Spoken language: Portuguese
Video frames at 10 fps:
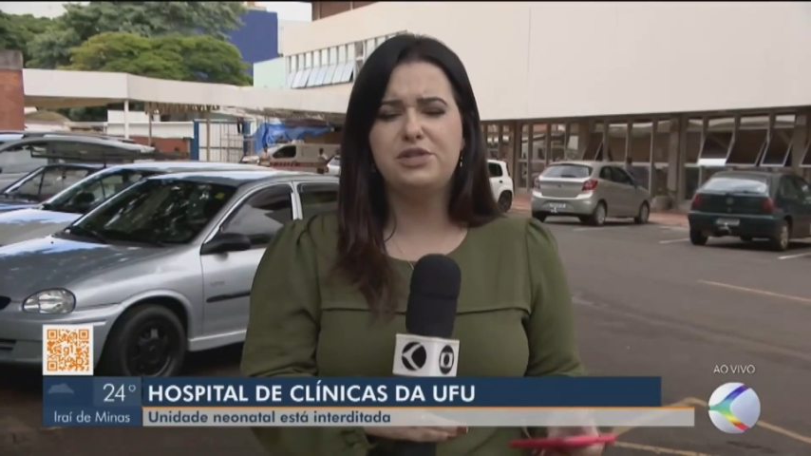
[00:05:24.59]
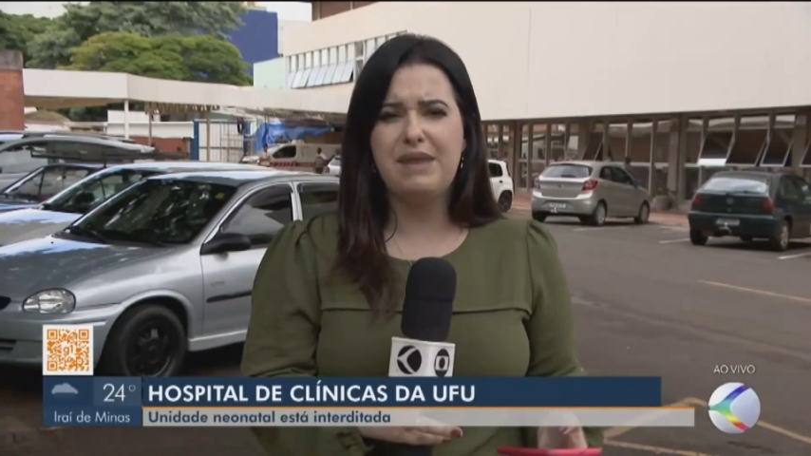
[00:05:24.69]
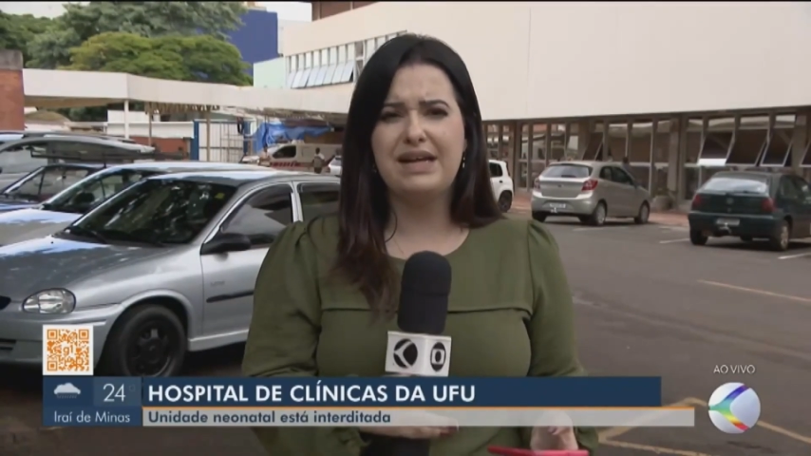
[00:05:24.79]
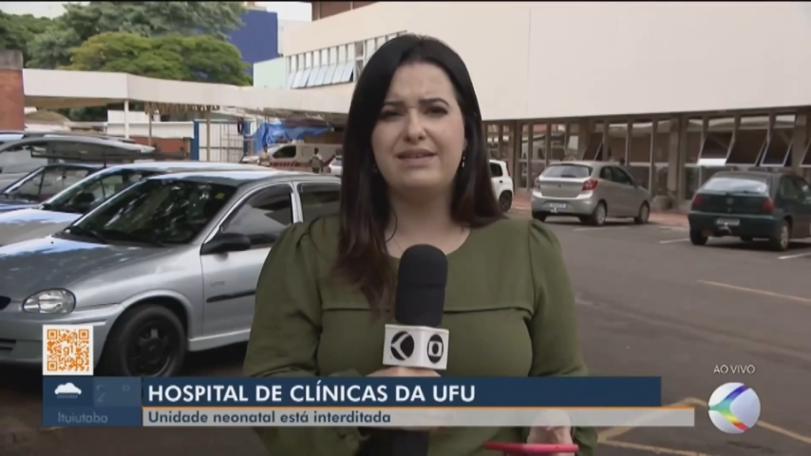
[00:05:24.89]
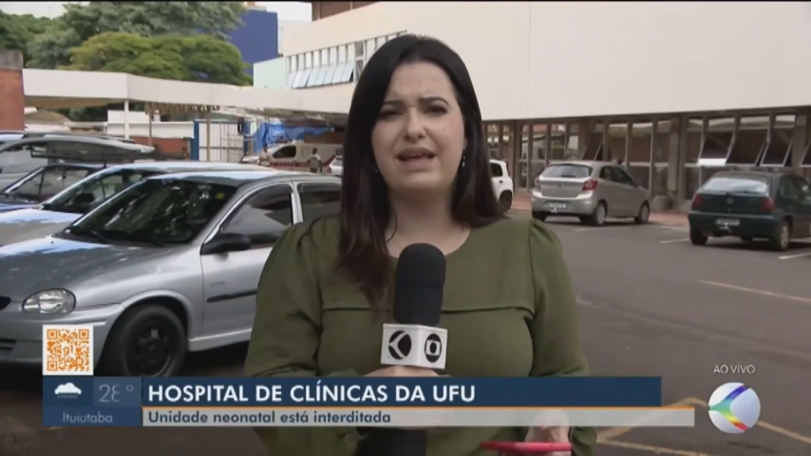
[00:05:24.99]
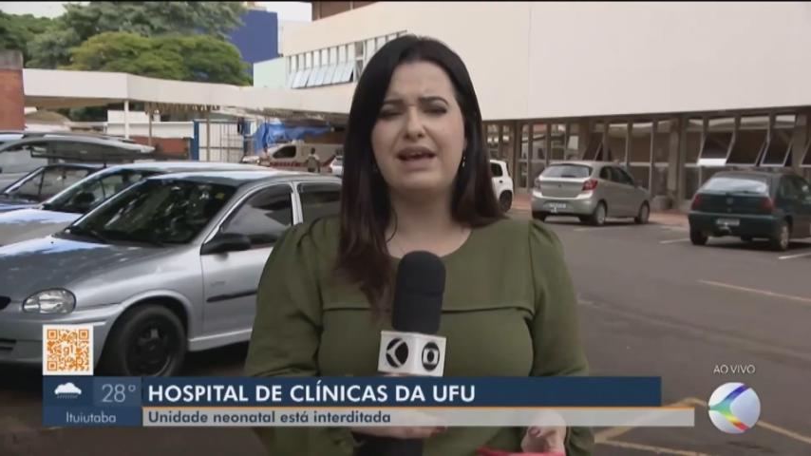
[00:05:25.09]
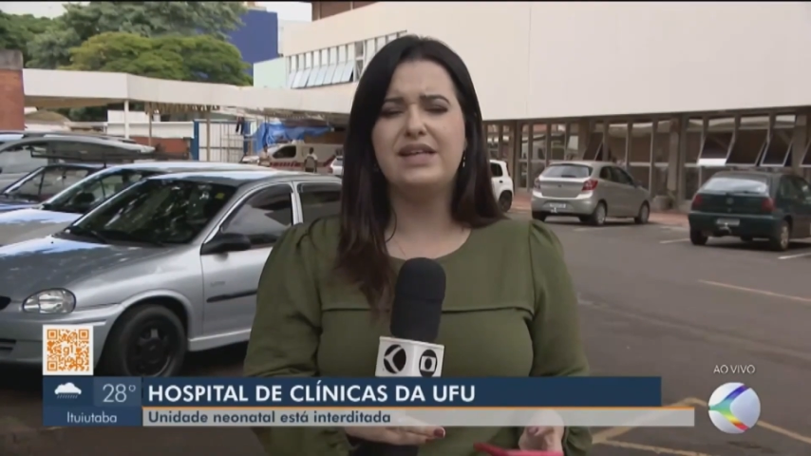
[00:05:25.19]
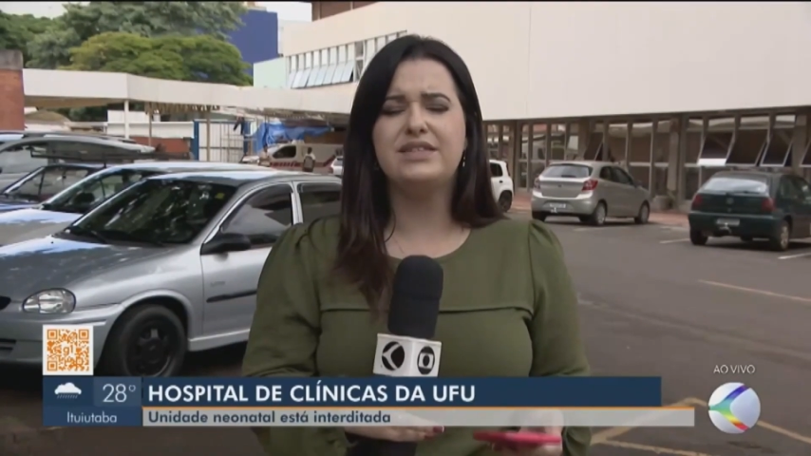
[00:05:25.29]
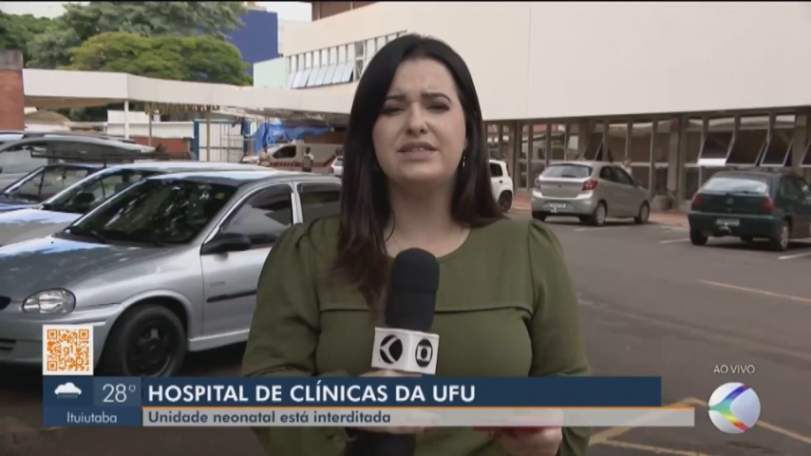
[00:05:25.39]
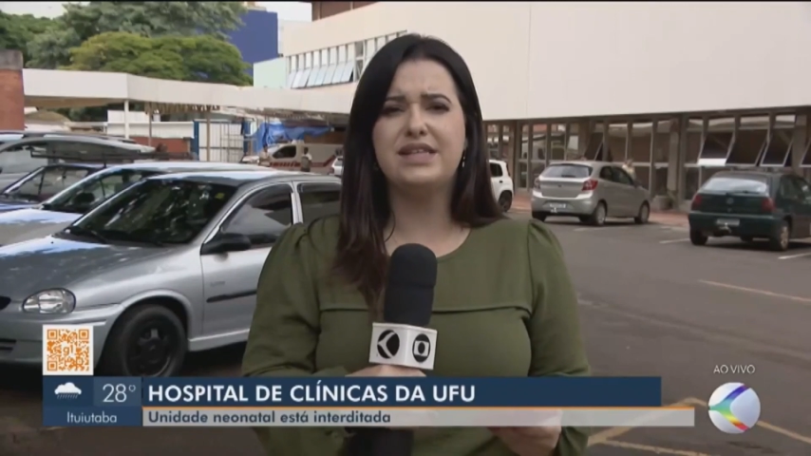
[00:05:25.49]

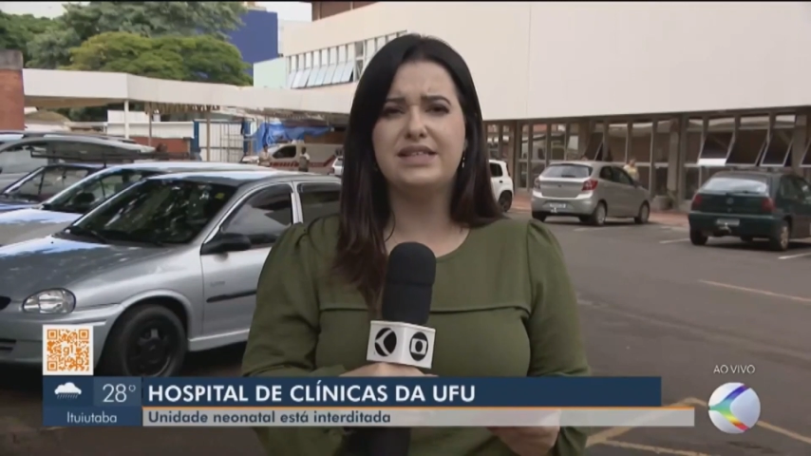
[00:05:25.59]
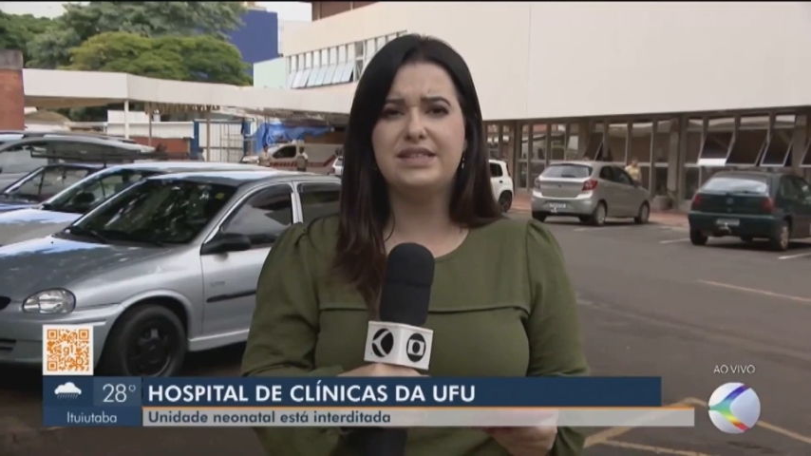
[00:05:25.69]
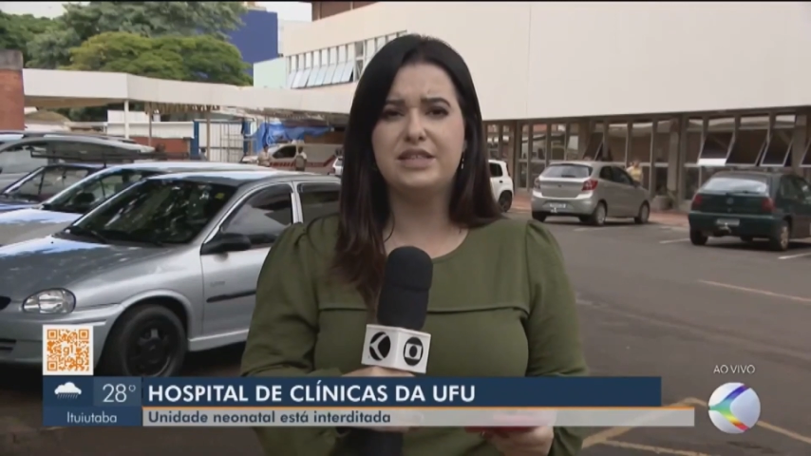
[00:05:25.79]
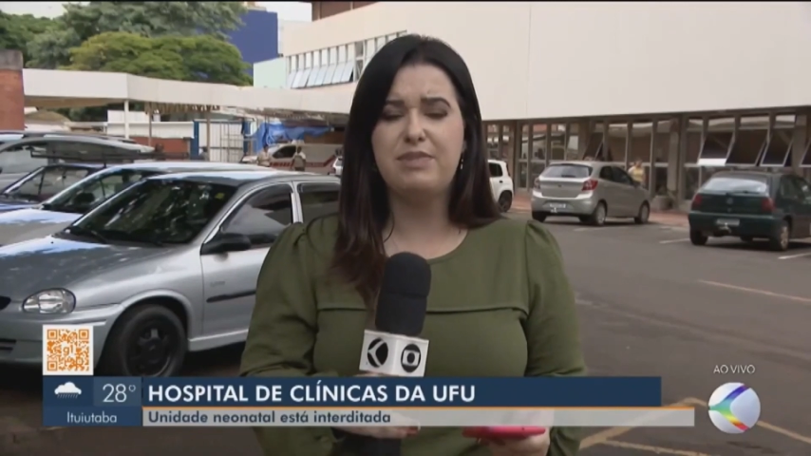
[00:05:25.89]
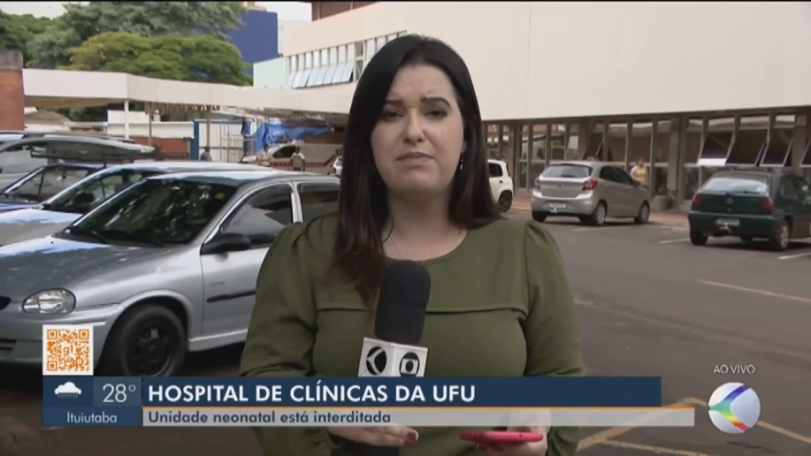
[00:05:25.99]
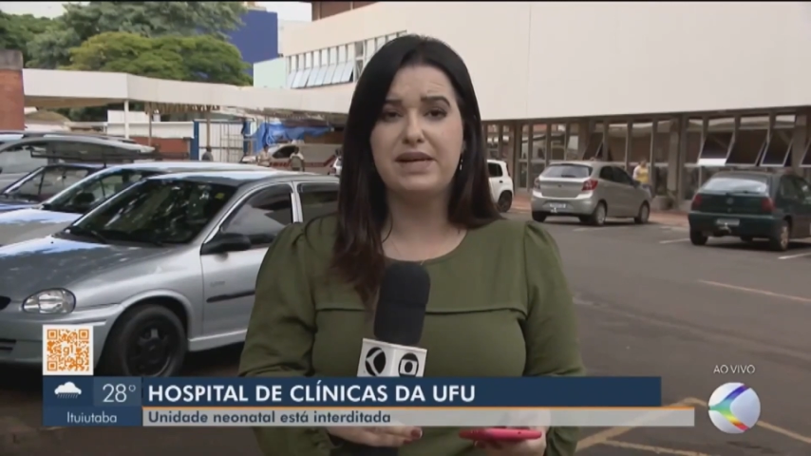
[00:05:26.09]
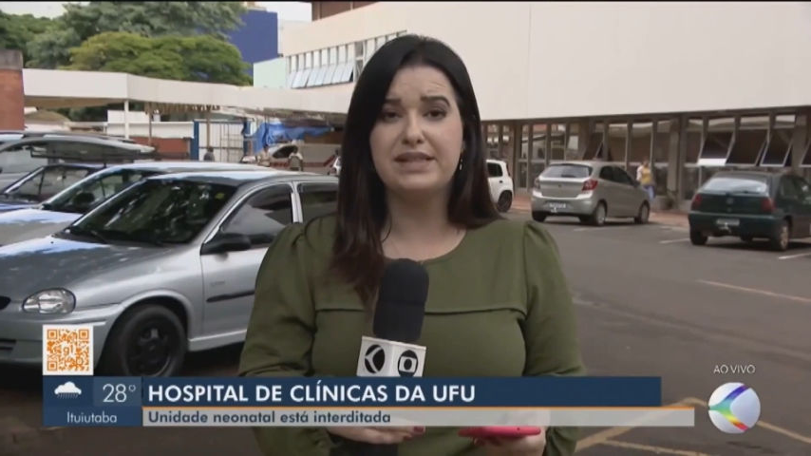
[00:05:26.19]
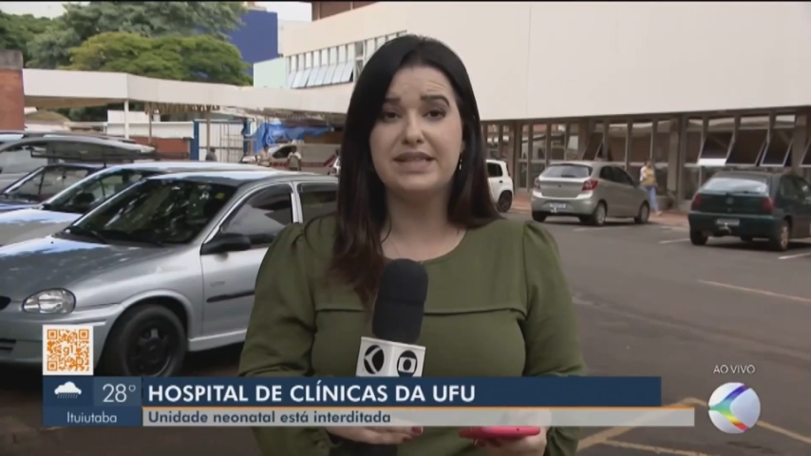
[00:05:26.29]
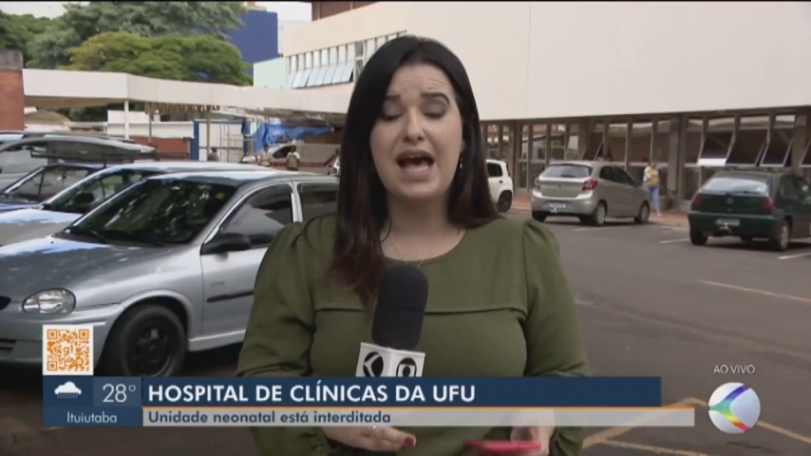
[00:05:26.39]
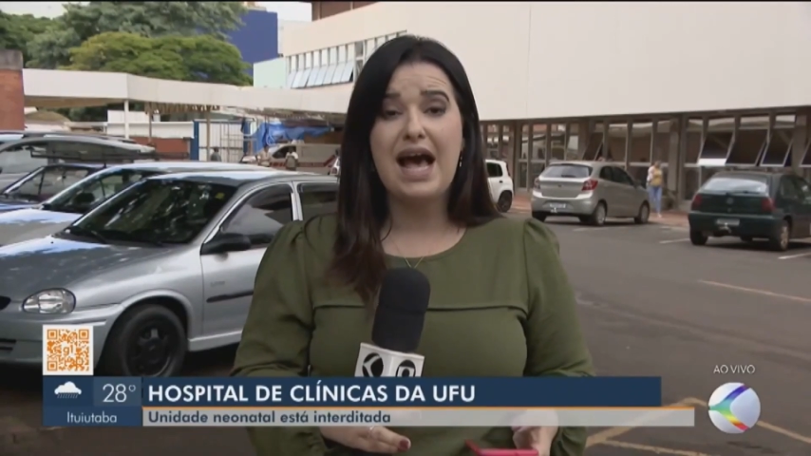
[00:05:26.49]
bactérias nesses bebês.